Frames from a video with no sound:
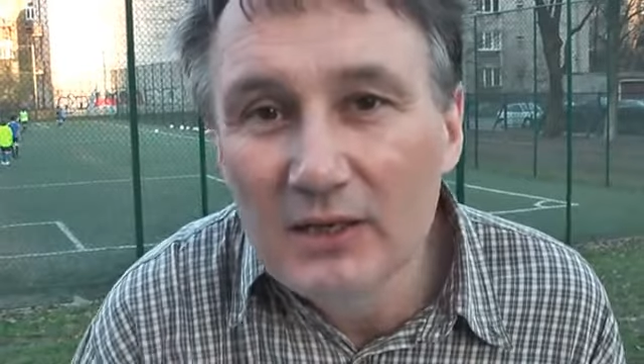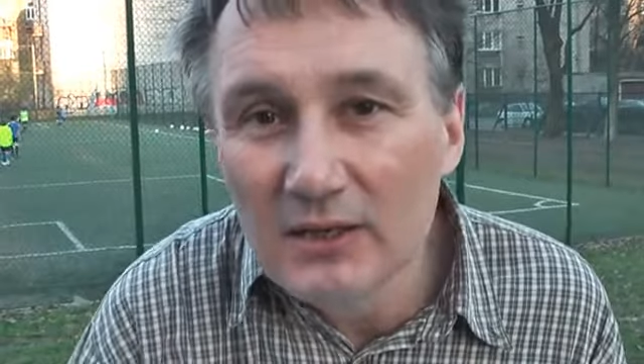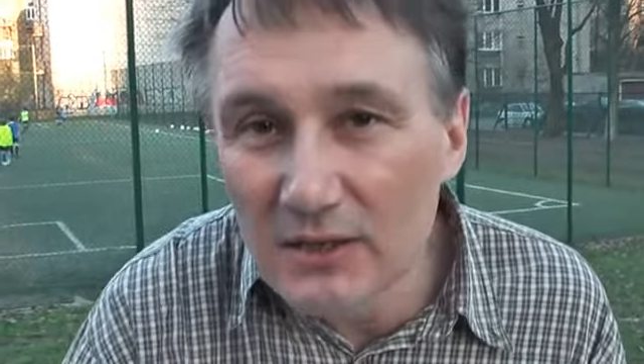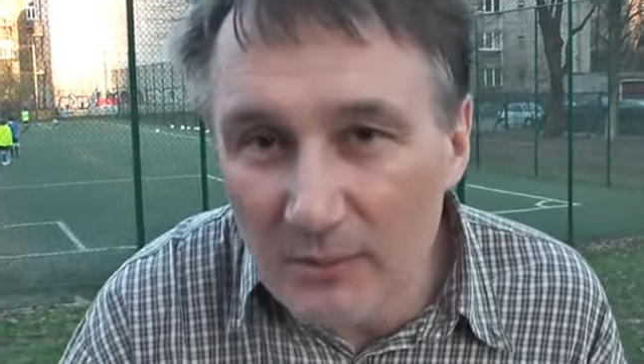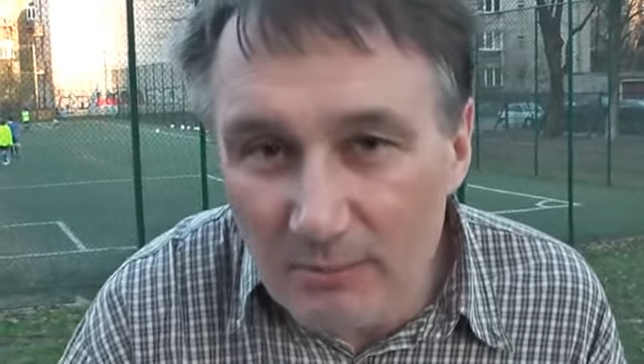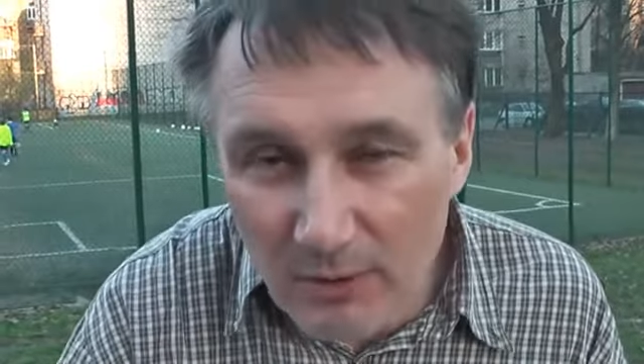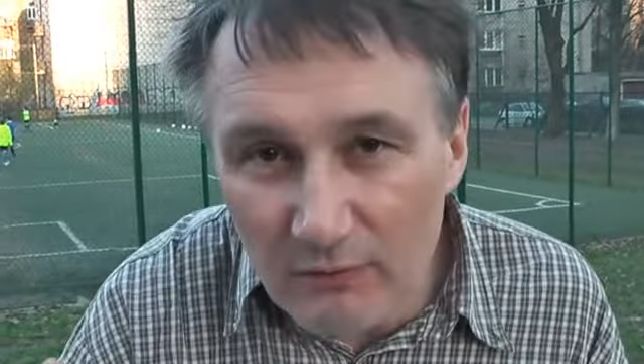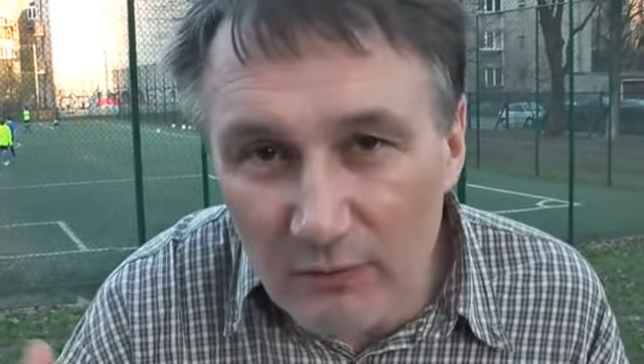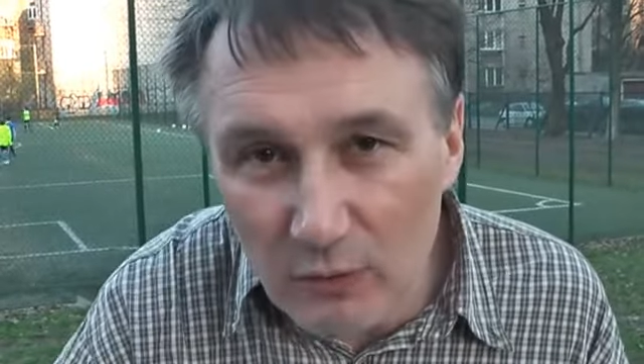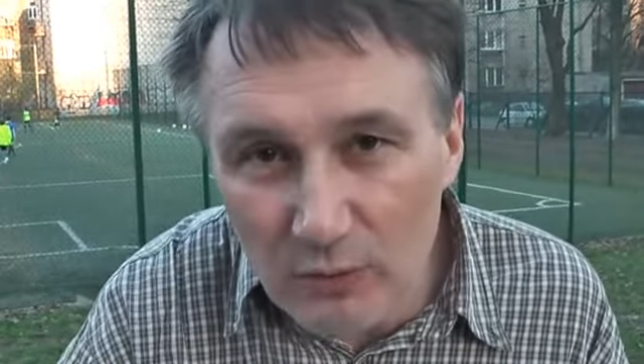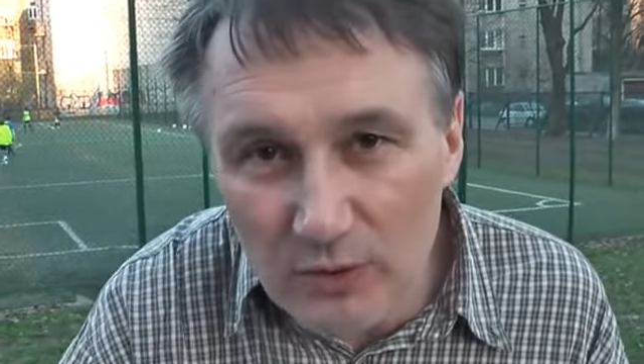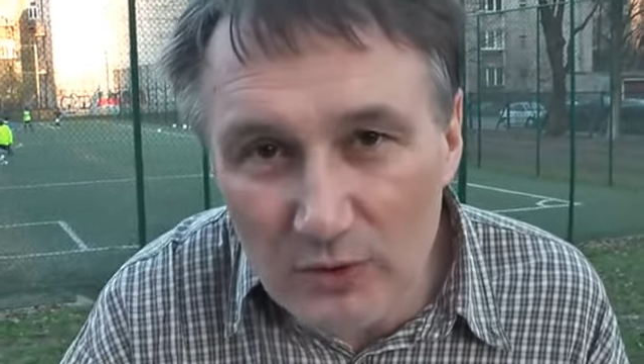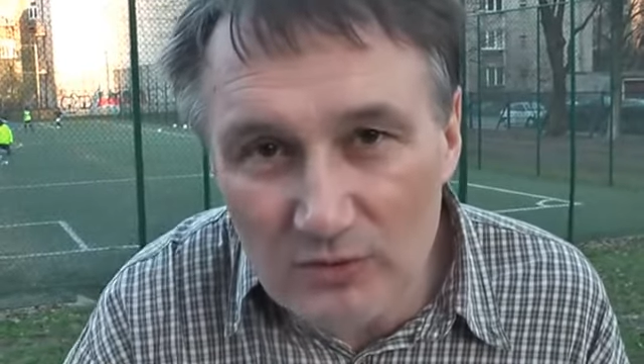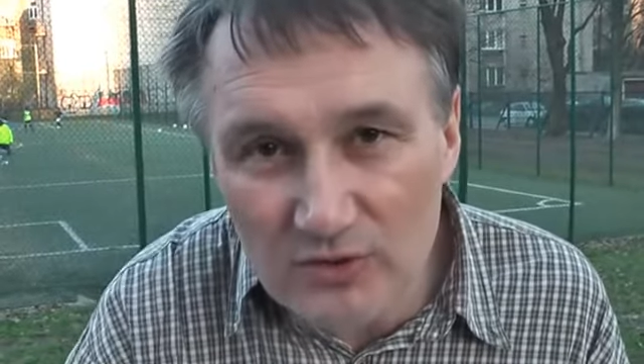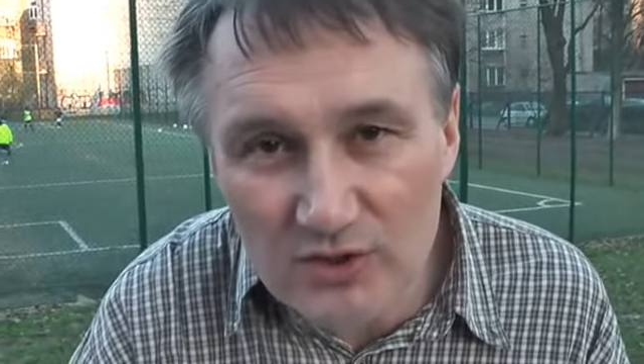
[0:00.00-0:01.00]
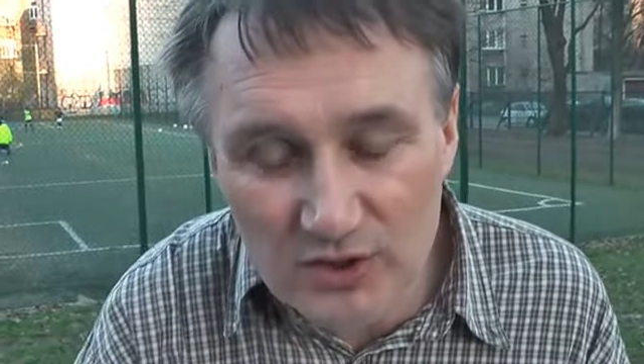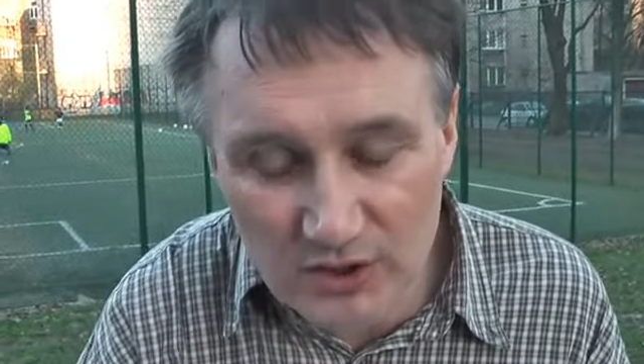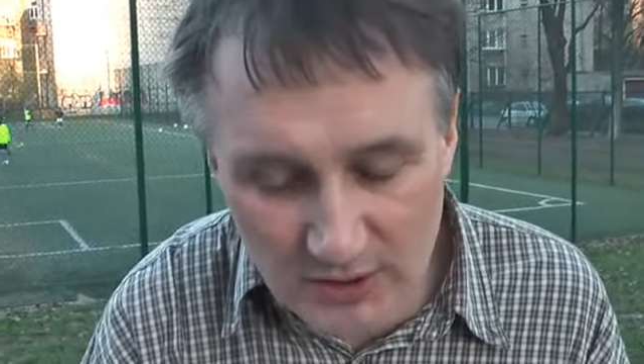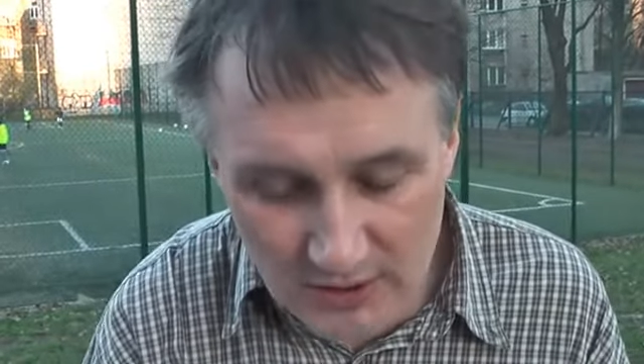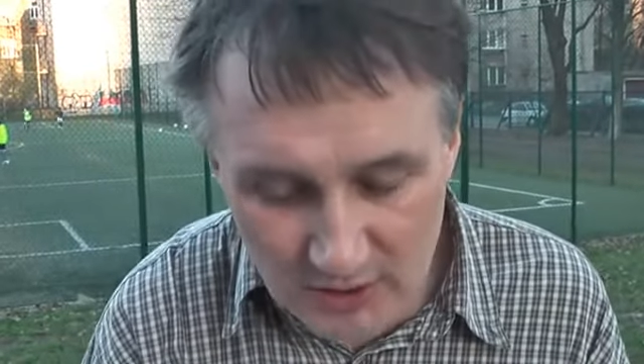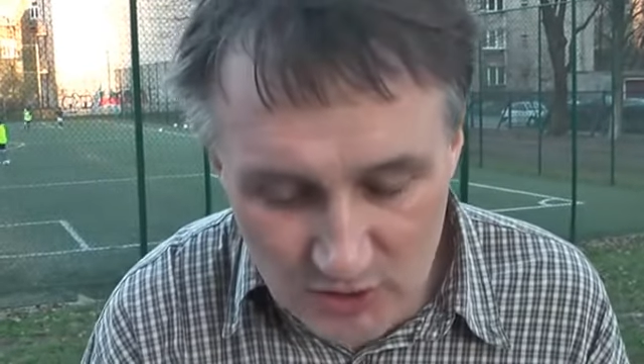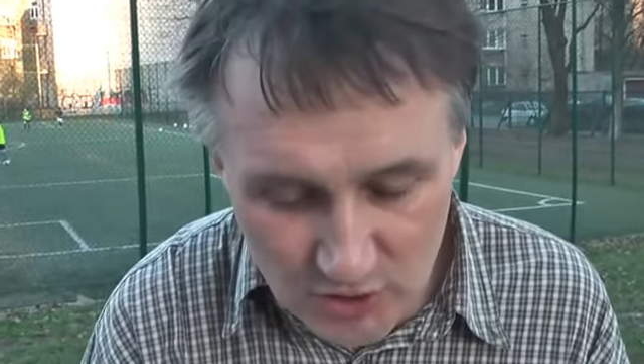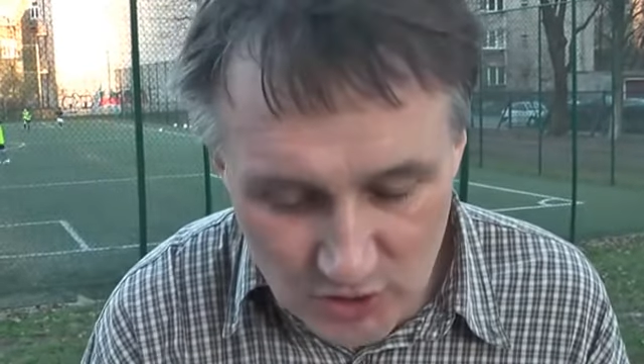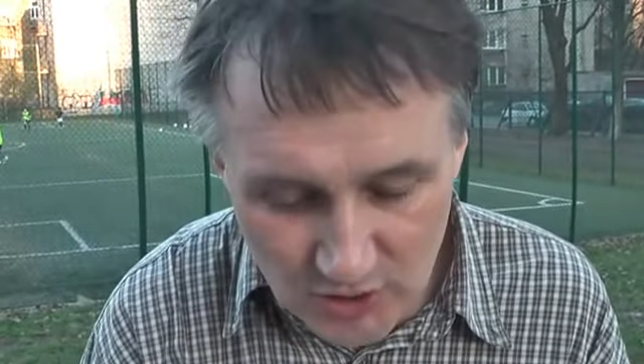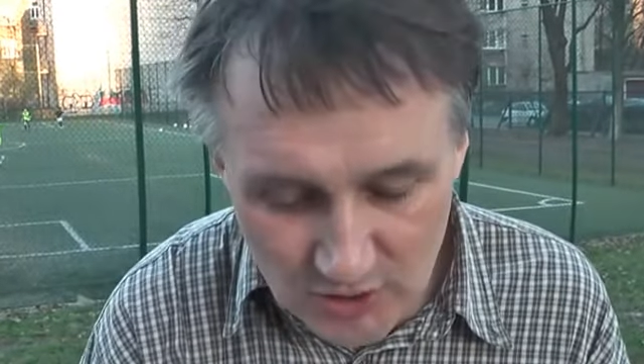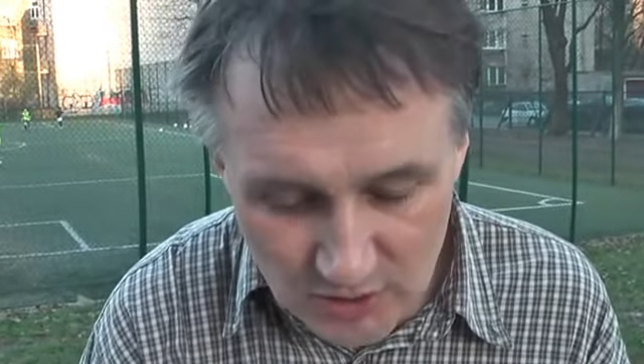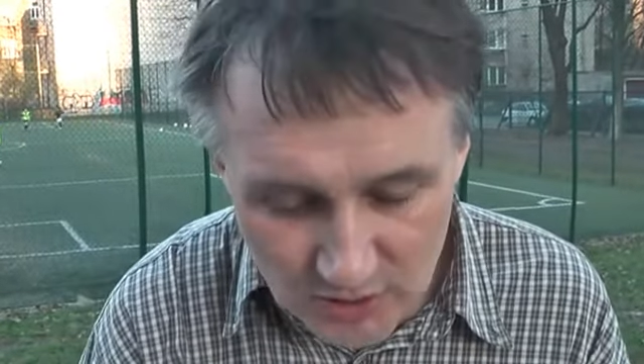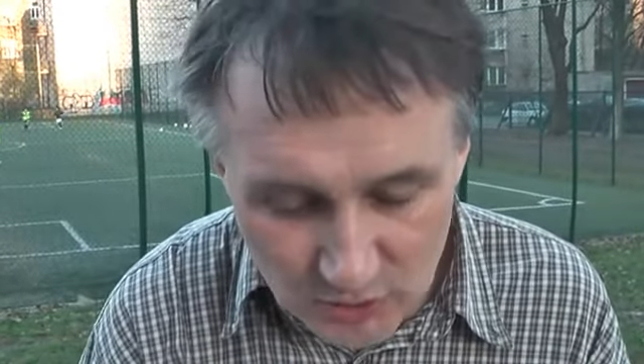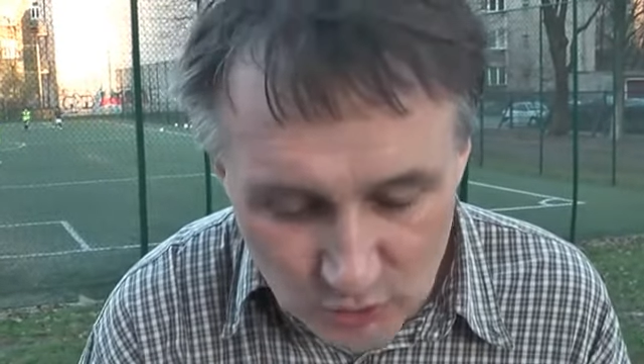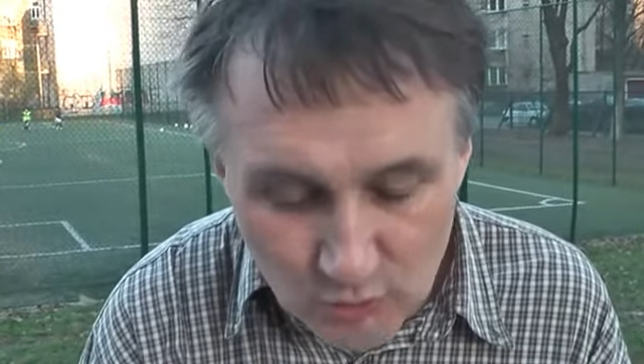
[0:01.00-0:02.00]
y, powołując się
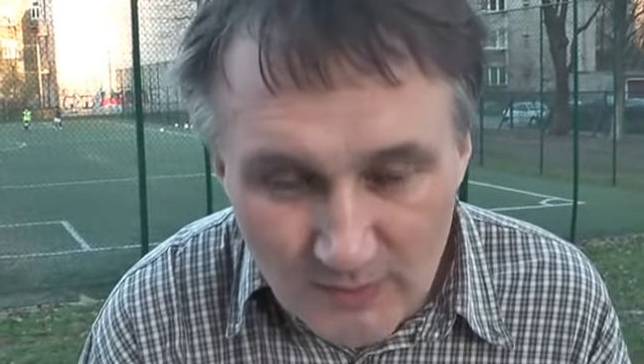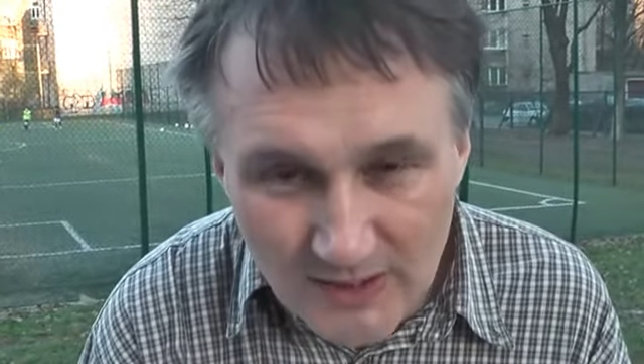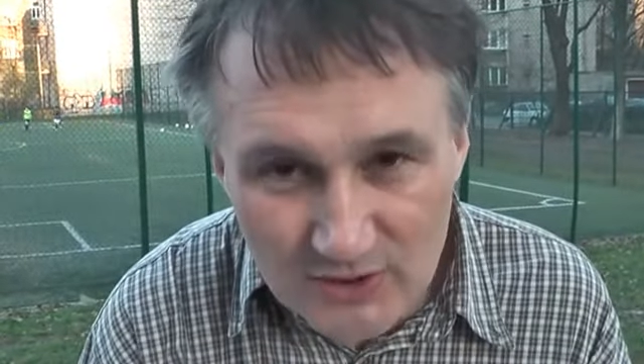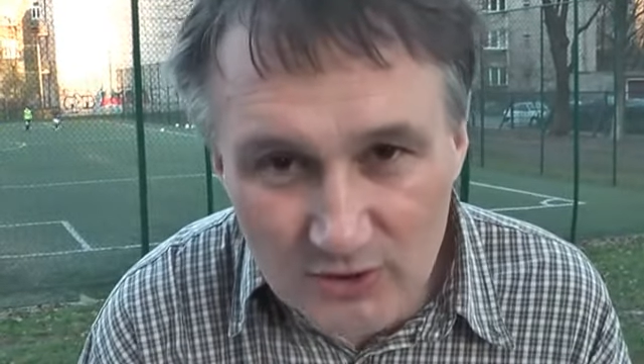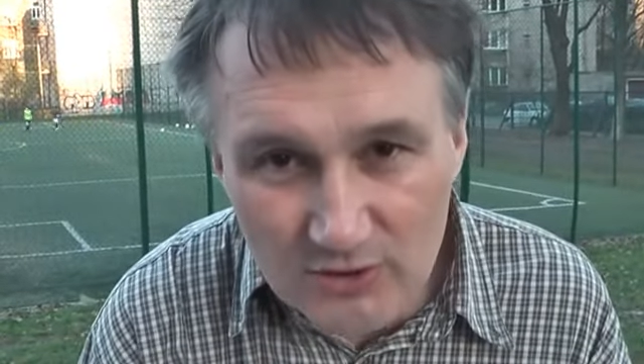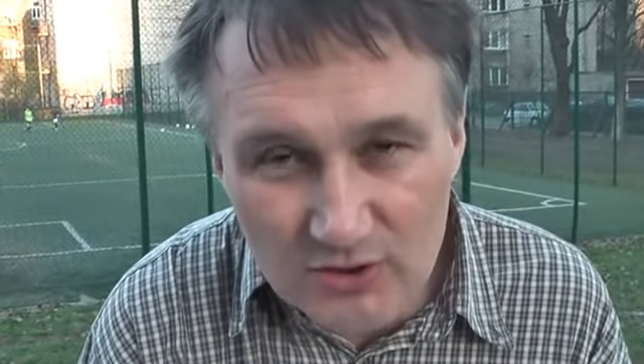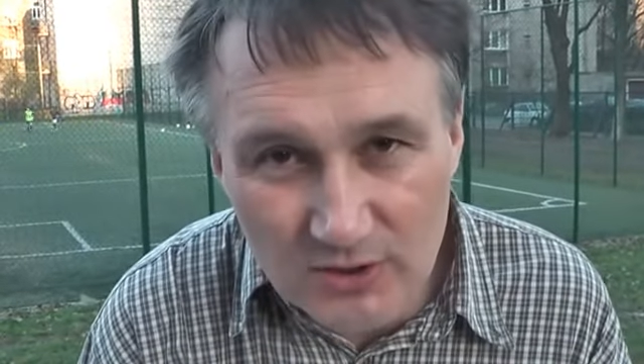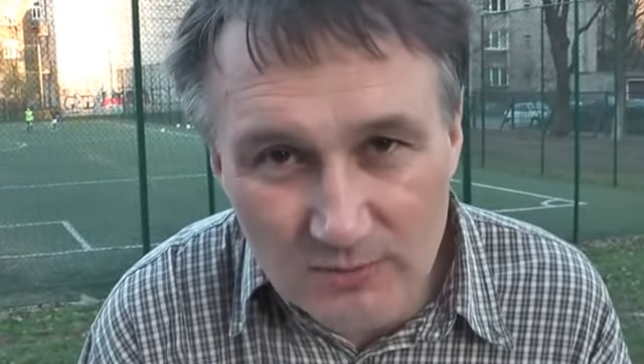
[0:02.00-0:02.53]
czy tłumacząc,